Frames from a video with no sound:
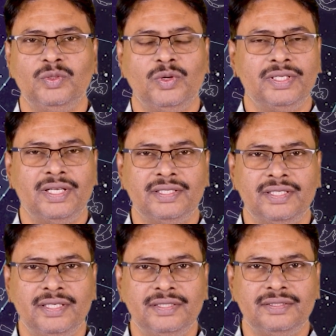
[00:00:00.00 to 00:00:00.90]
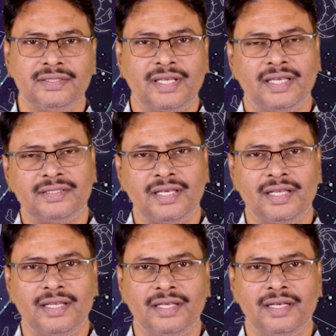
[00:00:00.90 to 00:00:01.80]
2023 कैसा
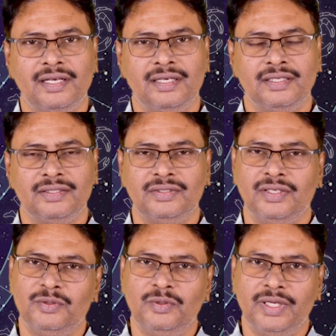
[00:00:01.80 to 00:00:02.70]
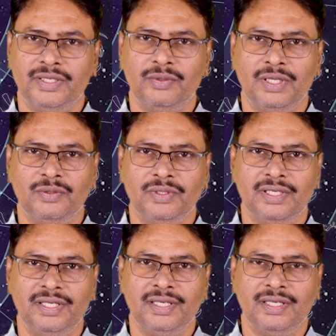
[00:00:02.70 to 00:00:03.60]
रहेगा धनु लग्न वालों के
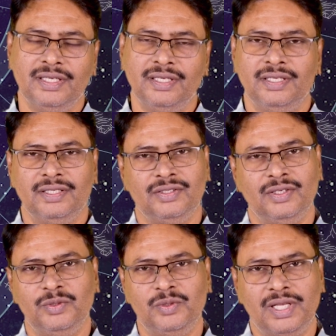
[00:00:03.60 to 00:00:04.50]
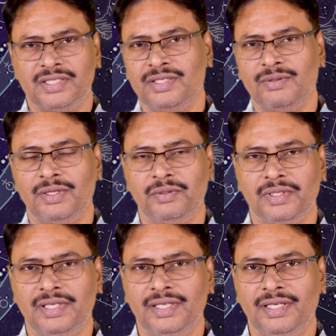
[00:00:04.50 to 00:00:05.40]
लिए धनु राशि वालों
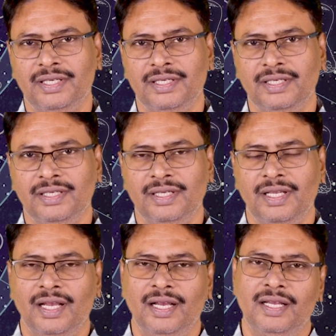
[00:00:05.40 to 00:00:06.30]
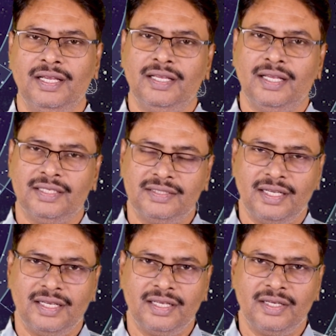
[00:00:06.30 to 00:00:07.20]
के लिए कैसा
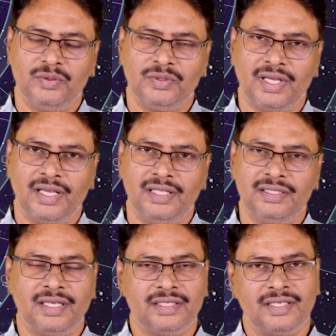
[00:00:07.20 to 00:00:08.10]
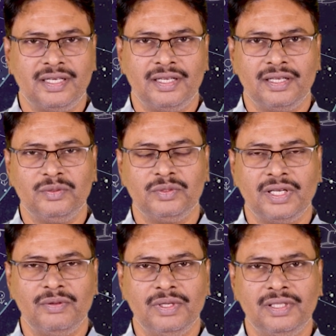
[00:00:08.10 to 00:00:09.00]
रहेगा उनका हेल्थ कैसा रहेगा
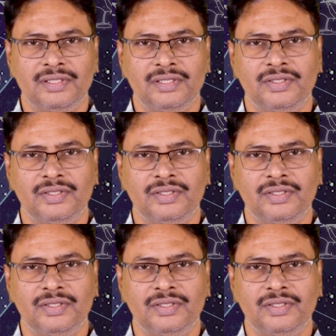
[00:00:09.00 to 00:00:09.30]
उनका वेल्थ